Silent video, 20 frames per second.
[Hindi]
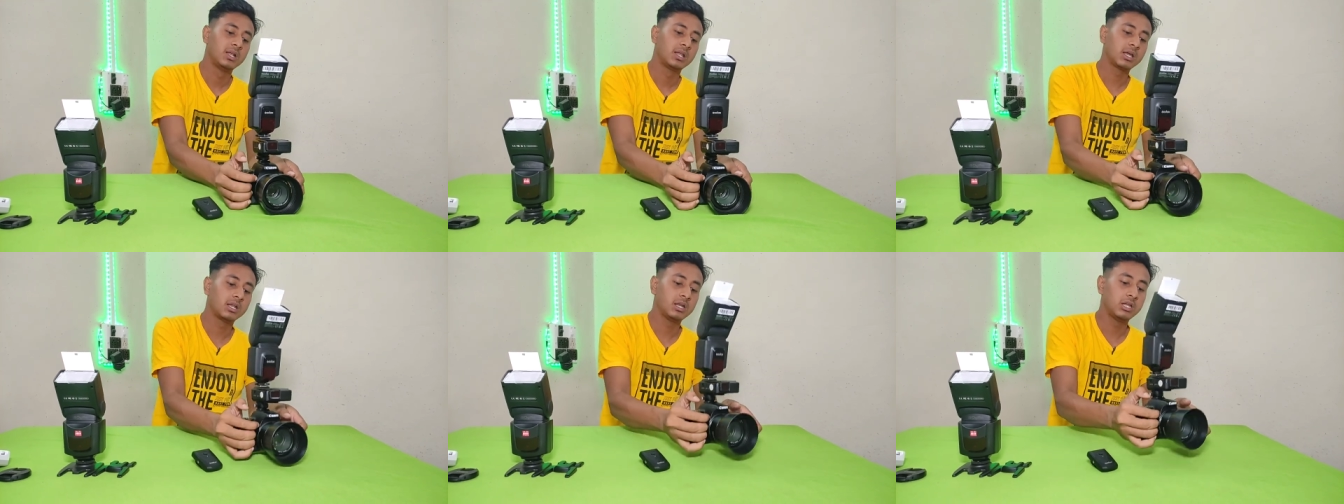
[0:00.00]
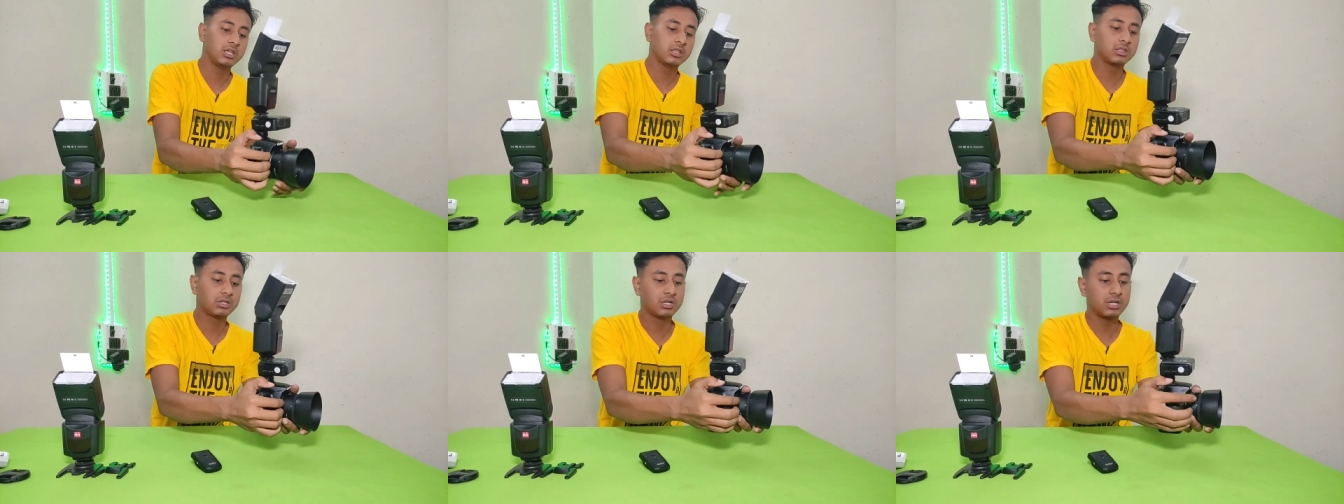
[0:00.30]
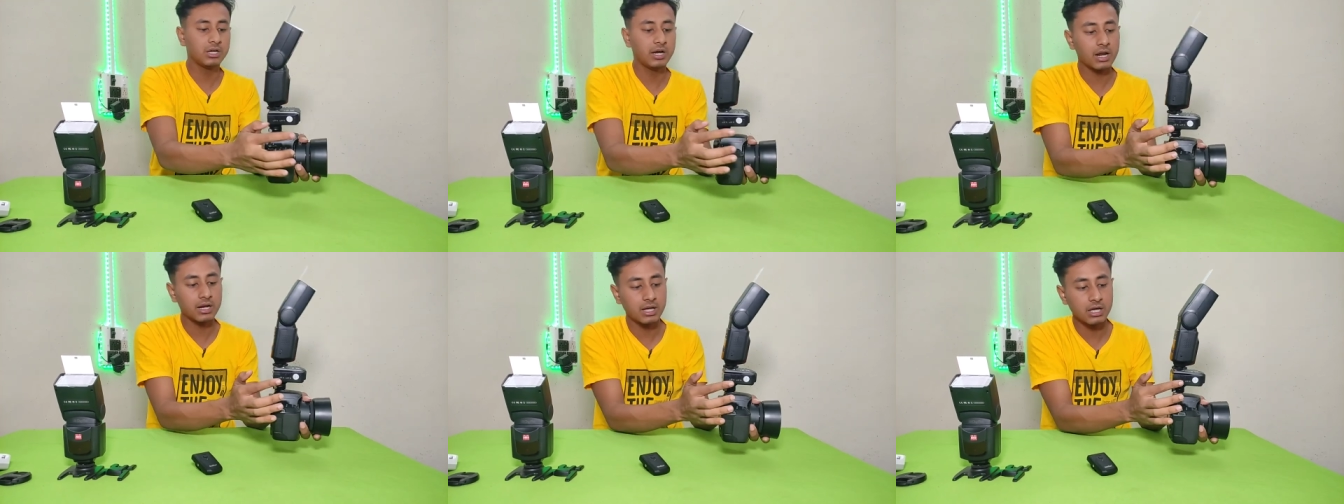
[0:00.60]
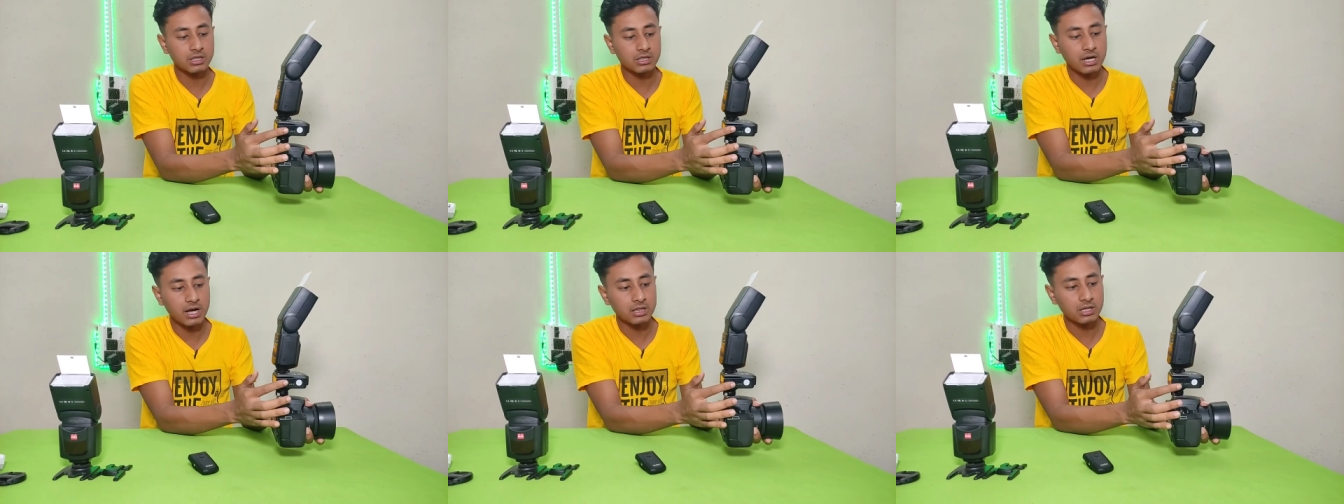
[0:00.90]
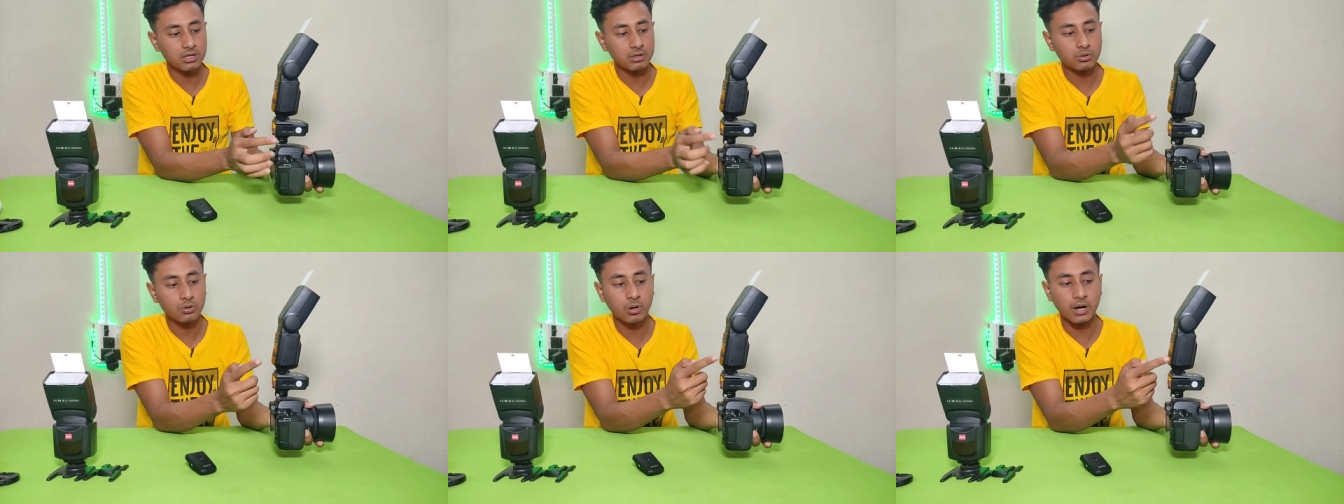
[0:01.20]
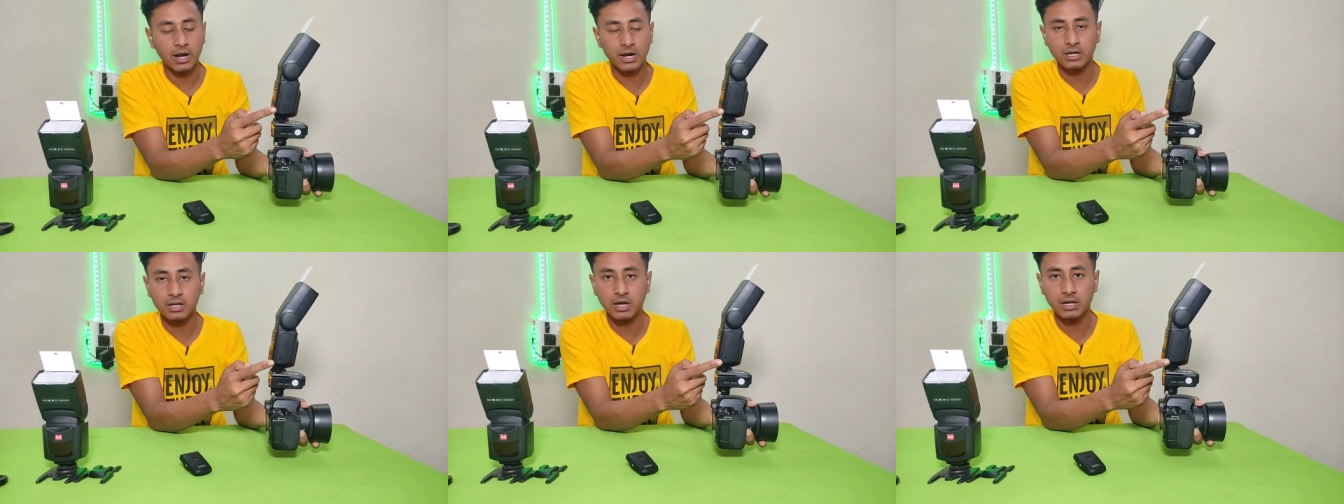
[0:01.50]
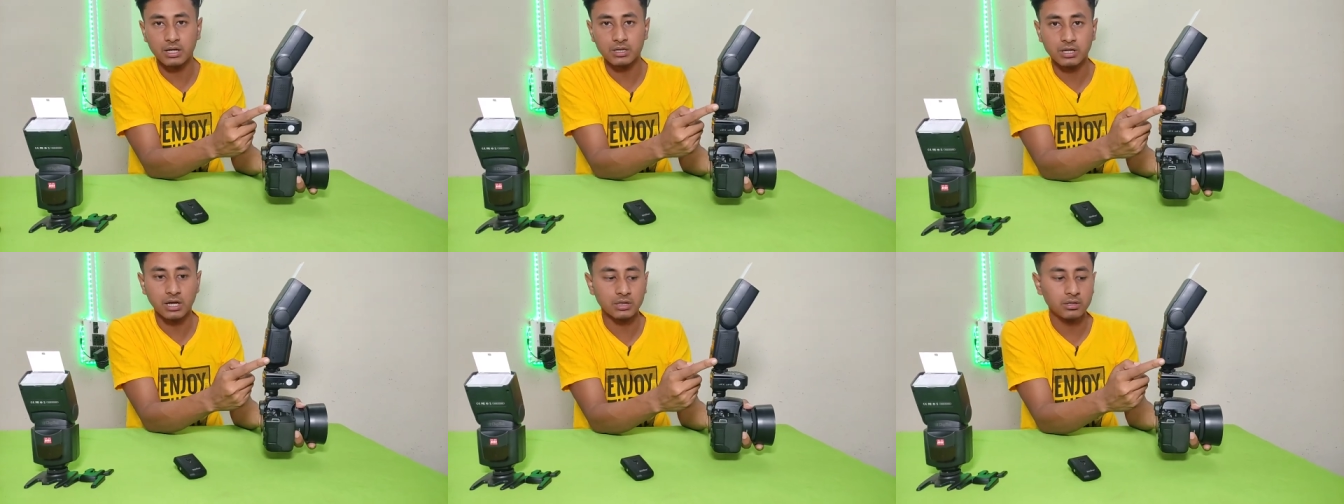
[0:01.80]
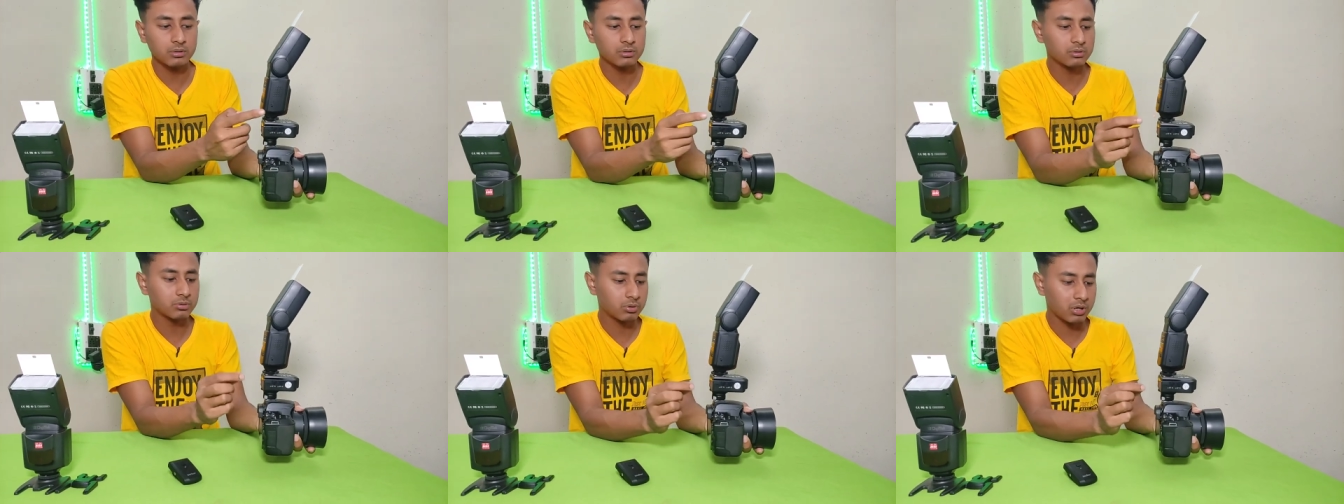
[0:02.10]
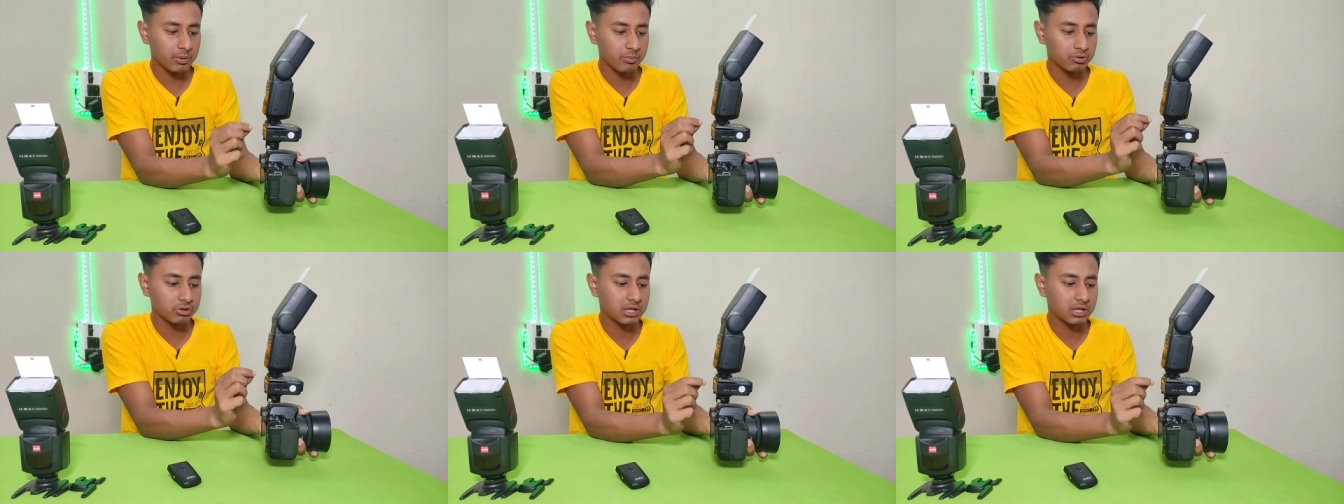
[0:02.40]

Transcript: लेकिन इस टिगर के साथ इसको कनेक्ट करना चाहती हो तो थोड़ा